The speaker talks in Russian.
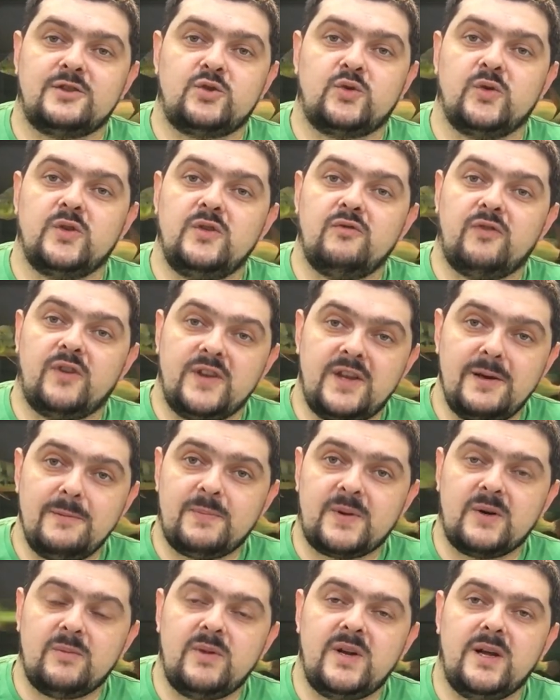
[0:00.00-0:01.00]
что не в воде
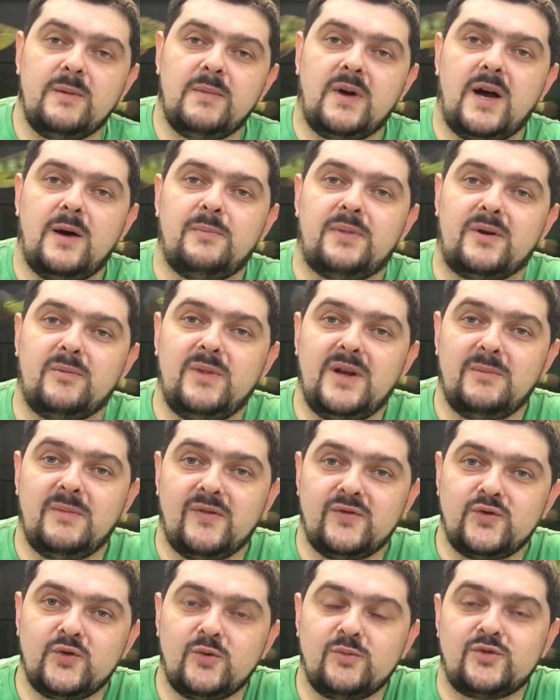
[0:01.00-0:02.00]
проблема, а
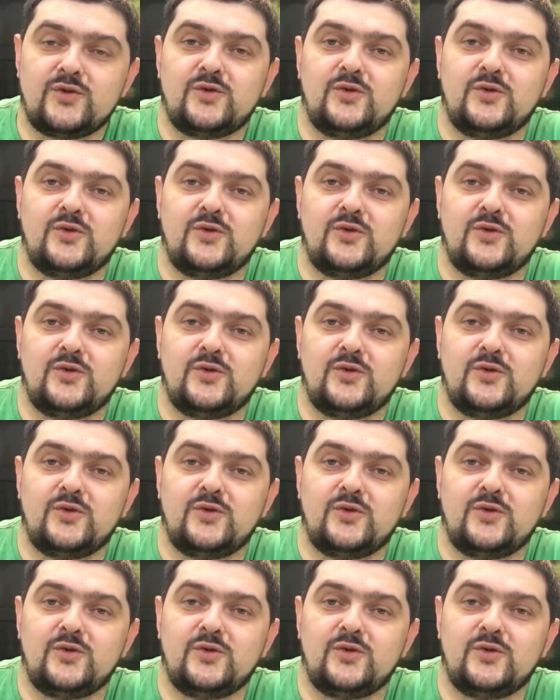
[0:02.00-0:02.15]
проблема в том,